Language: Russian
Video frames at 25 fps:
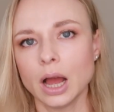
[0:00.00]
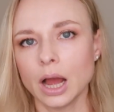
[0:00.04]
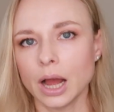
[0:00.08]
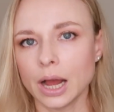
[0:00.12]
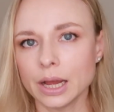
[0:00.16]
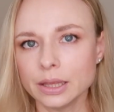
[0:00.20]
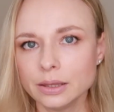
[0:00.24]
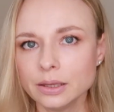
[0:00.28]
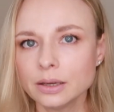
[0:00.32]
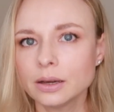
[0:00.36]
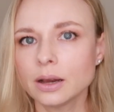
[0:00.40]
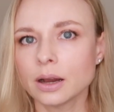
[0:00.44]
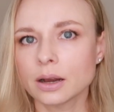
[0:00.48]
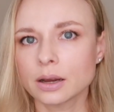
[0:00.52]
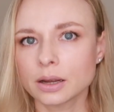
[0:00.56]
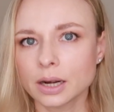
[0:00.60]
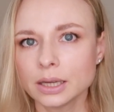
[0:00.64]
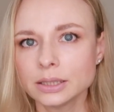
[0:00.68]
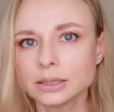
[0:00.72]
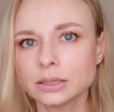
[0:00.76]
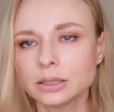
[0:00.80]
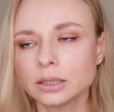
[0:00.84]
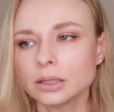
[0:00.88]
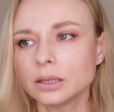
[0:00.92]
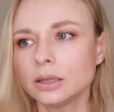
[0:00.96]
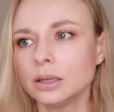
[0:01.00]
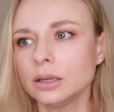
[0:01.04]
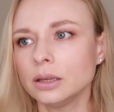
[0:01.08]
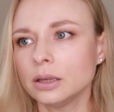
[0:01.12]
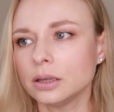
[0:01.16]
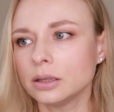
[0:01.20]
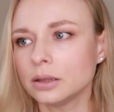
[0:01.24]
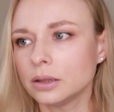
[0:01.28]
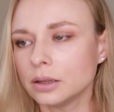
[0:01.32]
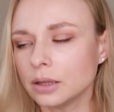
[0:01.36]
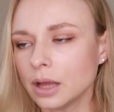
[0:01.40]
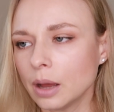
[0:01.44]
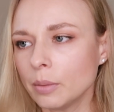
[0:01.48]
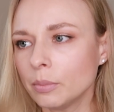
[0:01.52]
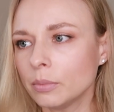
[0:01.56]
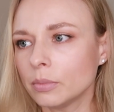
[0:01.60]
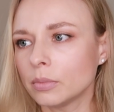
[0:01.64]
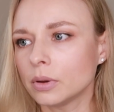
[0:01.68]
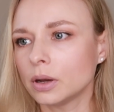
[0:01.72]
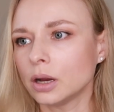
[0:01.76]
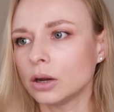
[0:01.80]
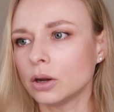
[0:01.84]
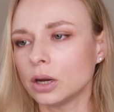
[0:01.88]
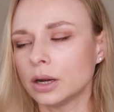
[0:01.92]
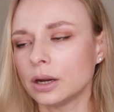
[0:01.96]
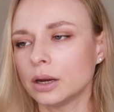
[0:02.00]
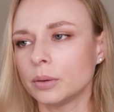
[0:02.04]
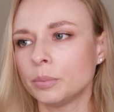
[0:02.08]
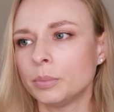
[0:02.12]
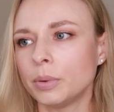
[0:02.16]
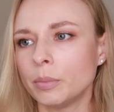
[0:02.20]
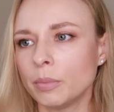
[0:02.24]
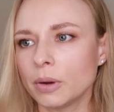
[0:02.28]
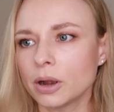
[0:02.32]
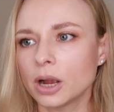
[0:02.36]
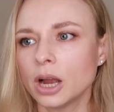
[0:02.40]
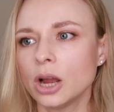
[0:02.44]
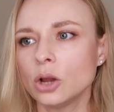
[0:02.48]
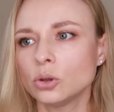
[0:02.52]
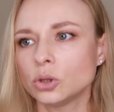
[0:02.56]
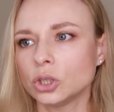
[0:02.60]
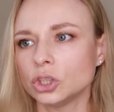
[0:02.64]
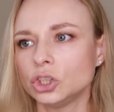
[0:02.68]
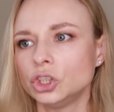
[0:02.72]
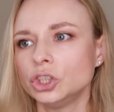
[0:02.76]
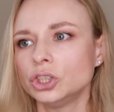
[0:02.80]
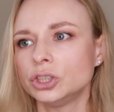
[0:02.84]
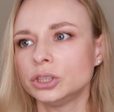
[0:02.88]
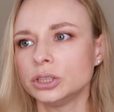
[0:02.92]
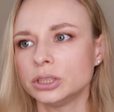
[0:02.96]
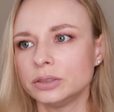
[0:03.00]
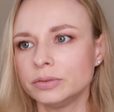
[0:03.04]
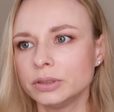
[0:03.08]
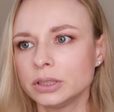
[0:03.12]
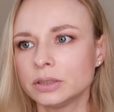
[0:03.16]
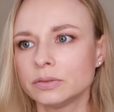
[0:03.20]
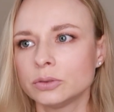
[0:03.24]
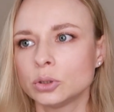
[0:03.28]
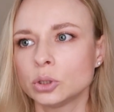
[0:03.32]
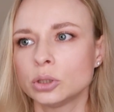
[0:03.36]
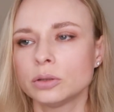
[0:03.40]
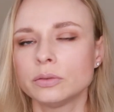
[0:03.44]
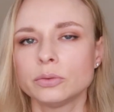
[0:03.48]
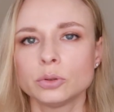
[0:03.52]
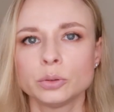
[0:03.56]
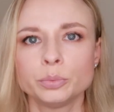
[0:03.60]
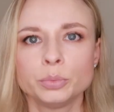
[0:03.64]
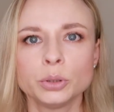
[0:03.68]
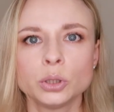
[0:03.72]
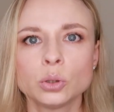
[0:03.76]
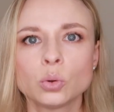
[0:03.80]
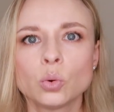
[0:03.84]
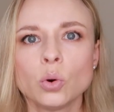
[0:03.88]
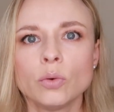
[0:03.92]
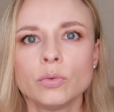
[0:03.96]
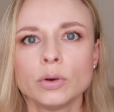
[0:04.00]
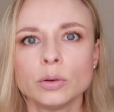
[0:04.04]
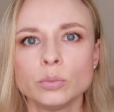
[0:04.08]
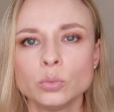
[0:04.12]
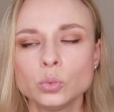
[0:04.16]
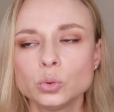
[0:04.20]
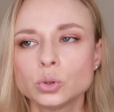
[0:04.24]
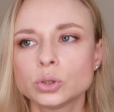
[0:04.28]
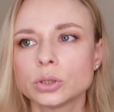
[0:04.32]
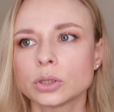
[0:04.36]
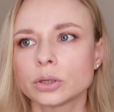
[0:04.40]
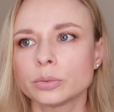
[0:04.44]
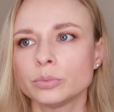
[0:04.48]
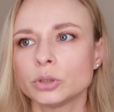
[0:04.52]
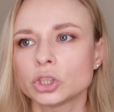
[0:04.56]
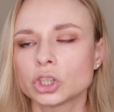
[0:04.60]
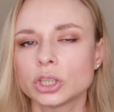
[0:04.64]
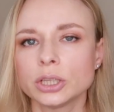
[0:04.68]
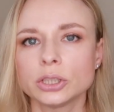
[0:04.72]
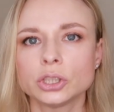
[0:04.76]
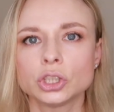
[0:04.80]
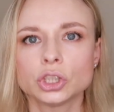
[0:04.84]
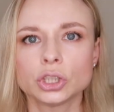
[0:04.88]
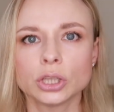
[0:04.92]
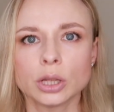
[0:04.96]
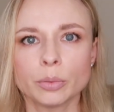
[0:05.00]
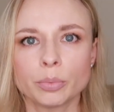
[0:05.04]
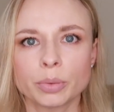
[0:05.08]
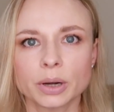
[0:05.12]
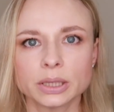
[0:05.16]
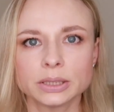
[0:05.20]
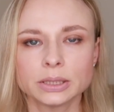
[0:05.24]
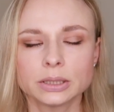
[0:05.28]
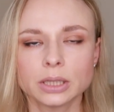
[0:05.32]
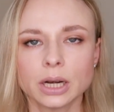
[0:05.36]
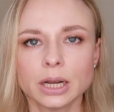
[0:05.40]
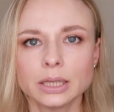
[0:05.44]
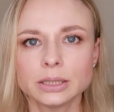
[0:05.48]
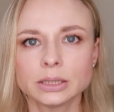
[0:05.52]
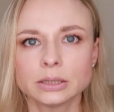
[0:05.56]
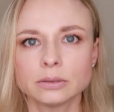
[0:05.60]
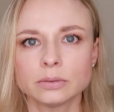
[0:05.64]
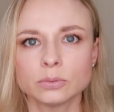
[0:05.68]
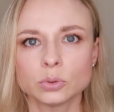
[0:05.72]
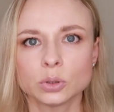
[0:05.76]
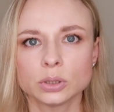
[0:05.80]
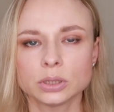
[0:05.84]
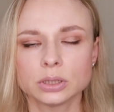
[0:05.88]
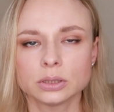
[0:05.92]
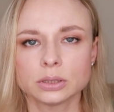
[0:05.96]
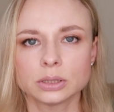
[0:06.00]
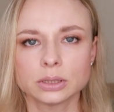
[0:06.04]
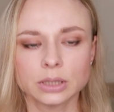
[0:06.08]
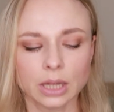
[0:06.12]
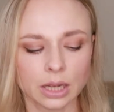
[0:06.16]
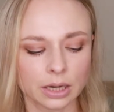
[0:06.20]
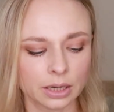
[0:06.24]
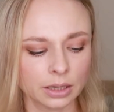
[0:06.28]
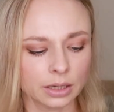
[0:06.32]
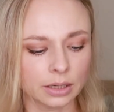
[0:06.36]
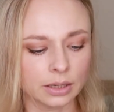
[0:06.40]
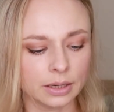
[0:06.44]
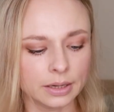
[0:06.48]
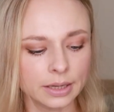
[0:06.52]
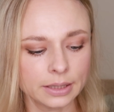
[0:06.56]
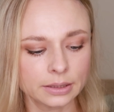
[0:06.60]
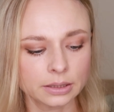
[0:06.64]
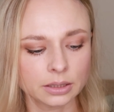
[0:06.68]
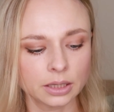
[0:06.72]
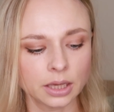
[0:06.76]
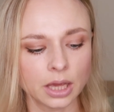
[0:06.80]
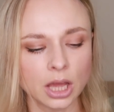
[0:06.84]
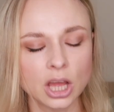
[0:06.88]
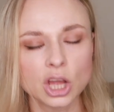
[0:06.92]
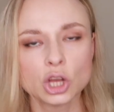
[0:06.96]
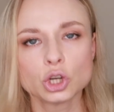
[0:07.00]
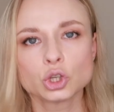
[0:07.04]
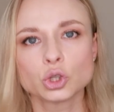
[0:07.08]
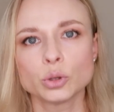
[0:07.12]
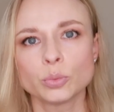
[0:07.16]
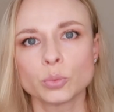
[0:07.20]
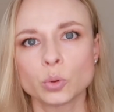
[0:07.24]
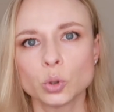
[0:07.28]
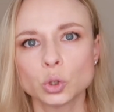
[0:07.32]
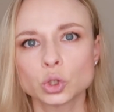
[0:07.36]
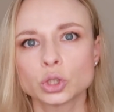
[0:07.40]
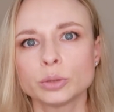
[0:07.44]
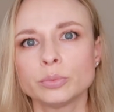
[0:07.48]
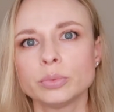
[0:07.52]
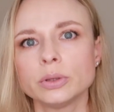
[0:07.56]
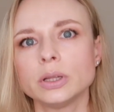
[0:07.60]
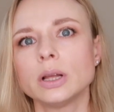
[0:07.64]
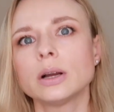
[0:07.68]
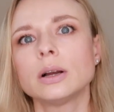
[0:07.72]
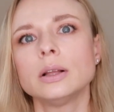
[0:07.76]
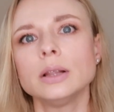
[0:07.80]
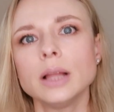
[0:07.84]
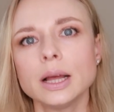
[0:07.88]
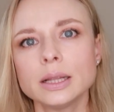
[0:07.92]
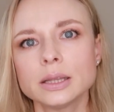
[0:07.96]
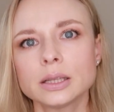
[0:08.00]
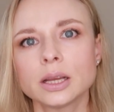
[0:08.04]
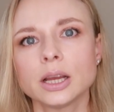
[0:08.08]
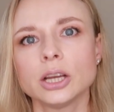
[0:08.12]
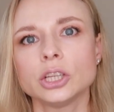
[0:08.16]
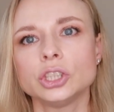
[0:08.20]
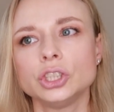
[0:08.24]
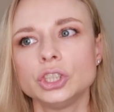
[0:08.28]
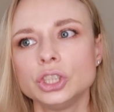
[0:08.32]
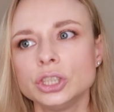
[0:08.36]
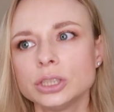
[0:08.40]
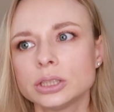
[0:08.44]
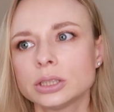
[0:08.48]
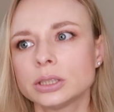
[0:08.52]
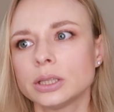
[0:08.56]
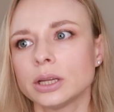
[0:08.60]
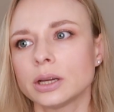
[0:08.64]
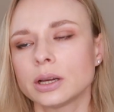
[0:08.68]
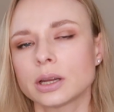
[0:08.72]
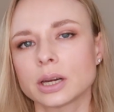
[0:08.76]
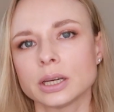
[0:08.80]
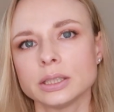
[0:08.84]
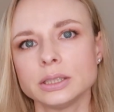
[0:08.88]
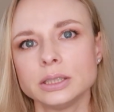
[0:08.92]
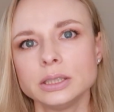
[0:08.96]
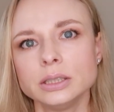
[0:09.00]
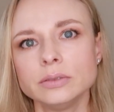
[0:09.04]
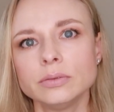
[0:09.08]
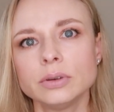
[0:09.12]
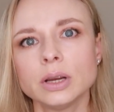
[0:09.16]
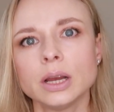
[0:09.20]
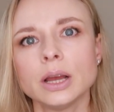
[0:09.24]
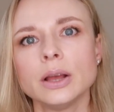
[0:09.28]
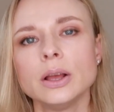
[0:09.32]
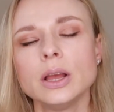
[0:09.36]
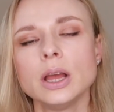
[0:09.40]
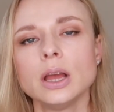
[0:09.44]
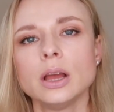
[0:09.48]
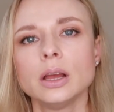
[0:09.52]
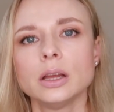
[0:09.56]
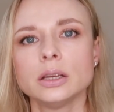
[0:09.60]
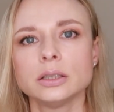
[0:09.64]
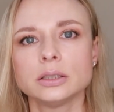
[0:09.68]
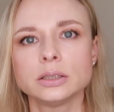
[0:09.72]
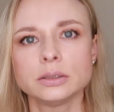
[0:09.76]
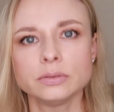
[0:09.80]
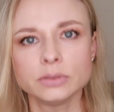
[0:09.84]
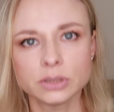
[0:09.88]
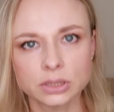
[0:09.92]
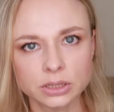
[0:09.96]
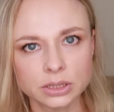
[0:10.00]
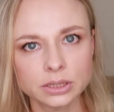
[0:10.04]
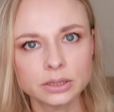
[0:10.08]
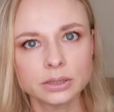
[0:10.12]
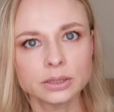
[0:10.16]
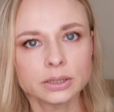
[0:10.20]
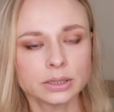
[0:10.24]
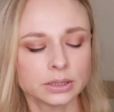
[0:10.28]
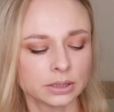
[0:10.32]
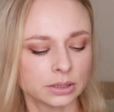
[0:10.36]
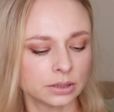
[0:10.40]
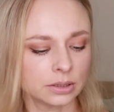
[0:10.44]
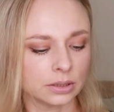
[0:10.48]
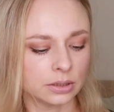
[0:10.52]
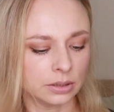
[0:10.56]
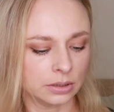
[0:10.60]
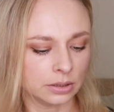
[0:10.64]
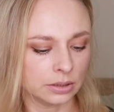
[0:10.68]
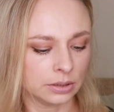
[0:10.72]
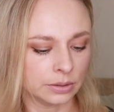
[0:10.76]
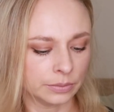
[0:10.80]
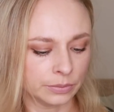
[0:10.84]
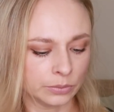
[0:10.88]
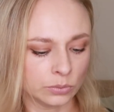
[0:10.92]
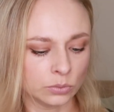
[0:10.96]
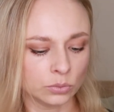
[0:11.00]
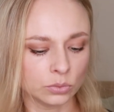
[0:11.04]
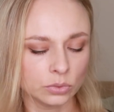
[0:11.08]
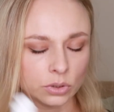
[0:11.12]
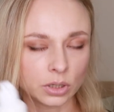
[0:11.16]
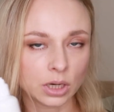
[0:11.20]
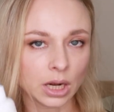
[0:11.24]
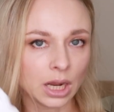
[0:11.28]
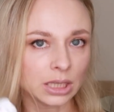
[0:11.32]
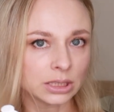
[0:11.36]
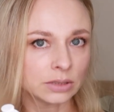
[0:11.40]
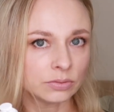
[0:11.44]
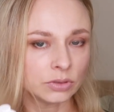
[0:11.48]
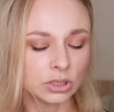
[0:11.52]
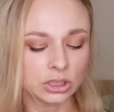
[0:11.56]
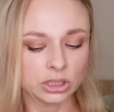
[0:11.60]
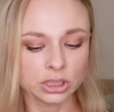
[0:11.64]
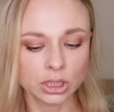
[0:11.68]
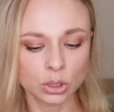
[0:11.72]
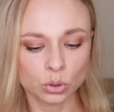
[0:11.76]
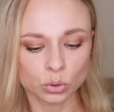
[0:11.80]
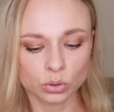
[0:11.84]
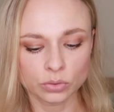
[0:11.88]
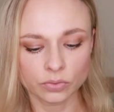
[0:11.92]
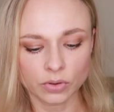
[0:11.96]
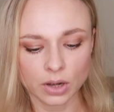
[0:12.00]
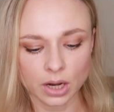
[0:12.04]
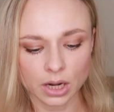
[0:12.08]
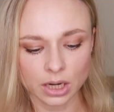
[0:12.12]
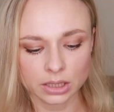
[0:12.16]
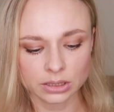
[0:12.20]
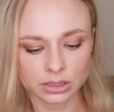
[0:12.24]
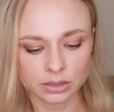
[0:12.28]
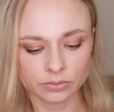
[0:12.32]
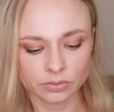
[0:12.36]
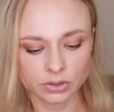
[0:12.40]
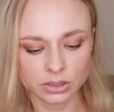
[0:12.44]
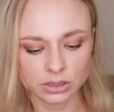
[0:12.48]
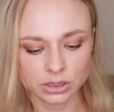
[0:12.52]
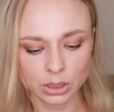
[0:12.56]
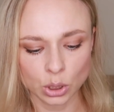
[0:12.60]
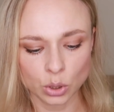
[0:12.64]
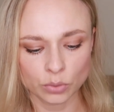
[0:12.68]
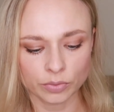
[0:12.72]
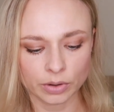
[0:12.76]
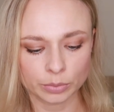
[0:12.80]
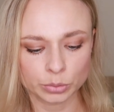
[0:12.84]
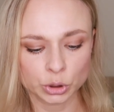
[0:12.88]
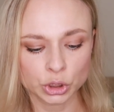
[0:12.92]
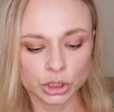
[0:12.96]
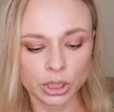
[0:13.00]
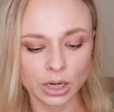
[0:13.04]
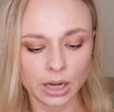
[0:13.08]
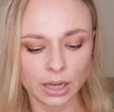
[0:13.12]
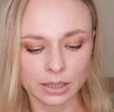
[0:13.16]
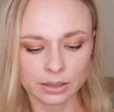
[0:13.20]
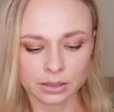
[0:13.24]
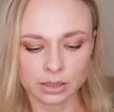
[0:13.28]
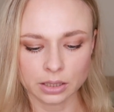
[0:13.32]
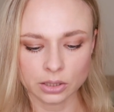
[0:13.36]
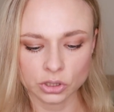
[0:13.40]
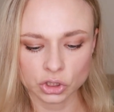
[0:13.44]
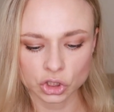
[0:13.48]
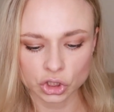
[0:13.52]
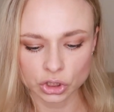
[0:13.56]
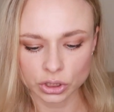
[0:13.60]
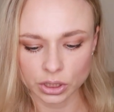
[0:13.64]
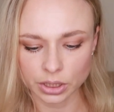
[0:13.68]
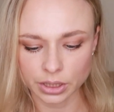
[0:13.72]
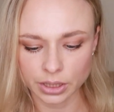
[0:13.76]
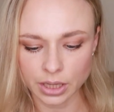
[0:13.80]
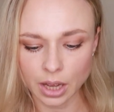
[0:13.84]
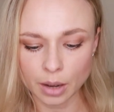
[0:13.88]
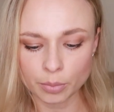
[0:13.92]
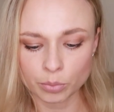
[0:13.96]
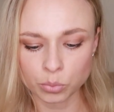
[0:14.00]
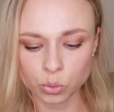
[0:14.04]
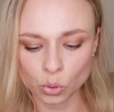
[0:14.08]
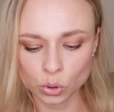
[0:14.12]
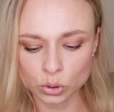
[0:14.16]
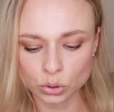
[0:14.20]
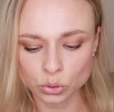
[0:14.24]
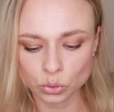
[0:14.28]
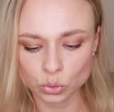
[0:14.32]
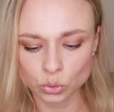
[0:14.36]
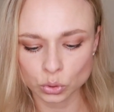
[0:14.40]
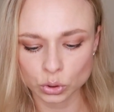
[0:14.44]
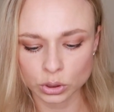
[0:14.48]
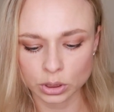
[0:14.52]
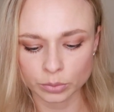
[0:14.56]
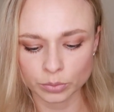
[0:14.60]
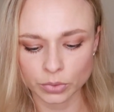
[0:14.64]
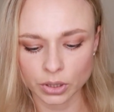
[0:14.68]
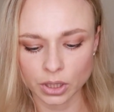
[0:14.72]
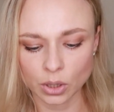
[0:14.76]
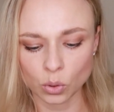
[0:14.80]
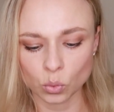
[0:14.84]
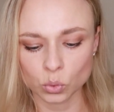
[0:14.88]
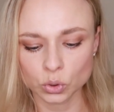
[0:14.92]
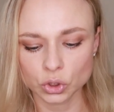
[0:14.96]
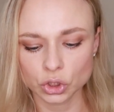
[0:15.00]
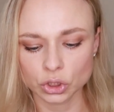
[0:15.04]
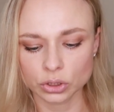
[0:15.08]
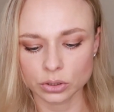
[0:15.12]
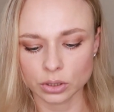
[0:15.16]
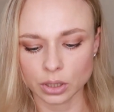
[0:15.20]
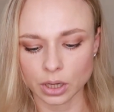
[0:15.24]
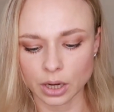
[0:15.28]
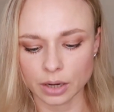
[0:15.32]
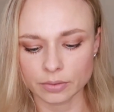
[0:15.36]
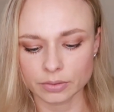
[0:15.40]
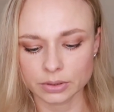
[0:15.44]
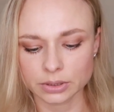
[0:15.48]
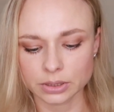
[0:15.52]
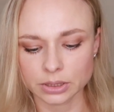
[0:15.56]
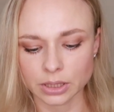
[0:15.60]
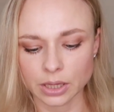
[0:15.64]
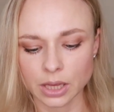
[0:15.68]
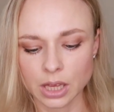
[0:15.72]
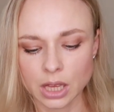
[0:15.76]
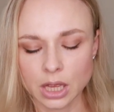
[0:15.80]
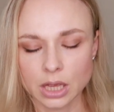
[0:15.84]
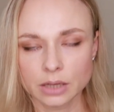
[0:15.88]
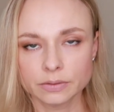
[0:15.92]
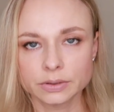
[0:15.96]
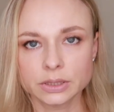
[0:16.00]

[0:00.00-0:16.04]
Они как раз-таки нам э, помогают очистить весь вот этот вот белковый мусор, межклеточное пространство, вот эти старые клетки, чтобы кожа была гладкая, чистая, красивая, светилась э, раз в неделю, два раза в неделю, вообще отлично. Я пользуюсь и мне очень нравится.